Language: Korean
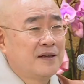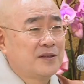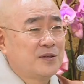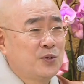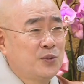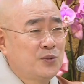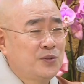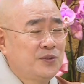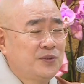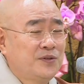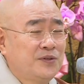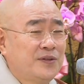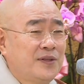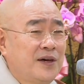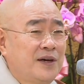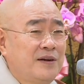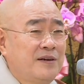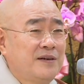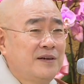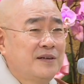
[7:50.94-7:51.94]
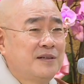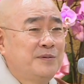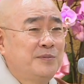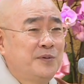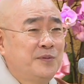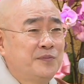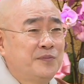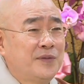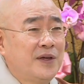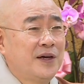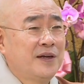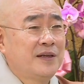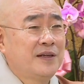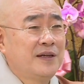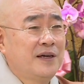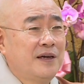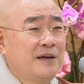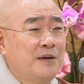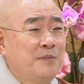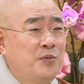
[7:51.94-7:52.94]
초승달을
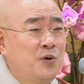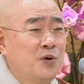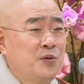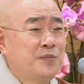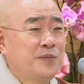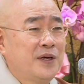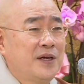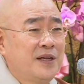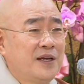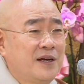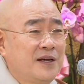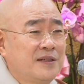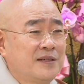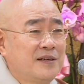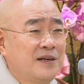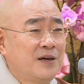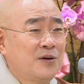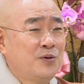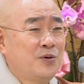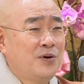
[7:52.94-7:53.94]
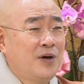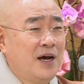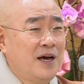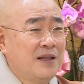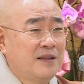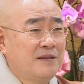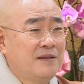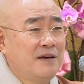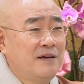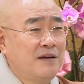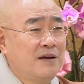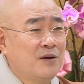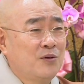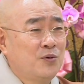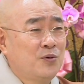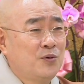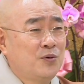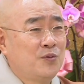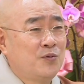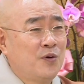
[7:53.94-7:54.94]
금음달이 아, 보름달이 아니라고
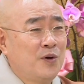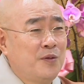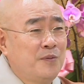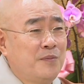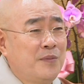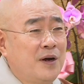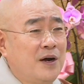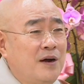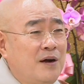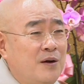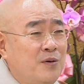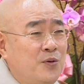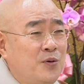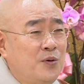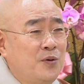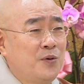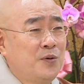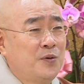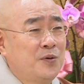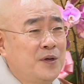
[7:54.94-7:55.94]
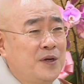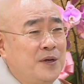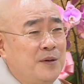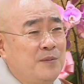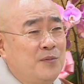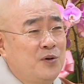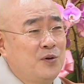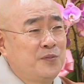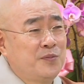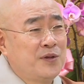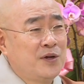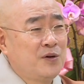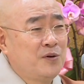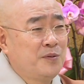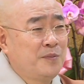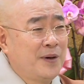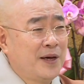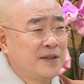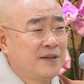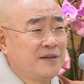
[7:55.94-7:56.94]
한탄하고 원망하고
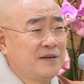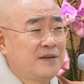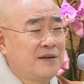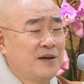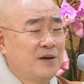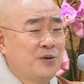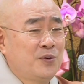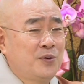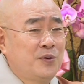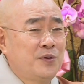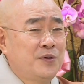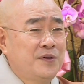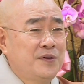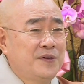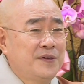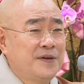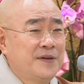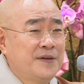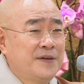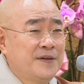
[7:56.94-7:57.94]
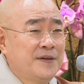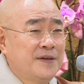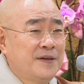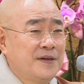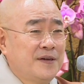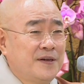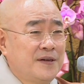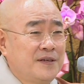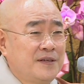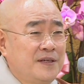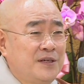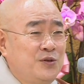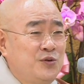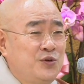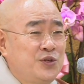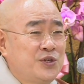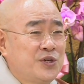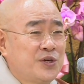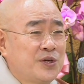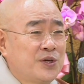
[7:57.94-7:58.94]
보름달로 만들려고 아,
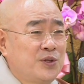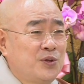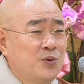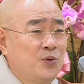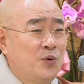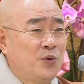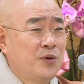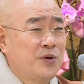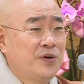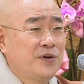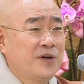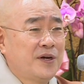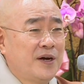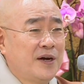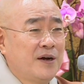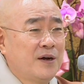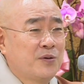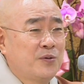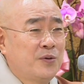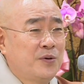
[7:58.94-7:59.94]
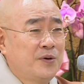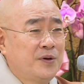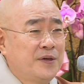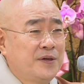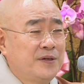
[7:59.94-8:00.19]
인위적인 노력을 가하고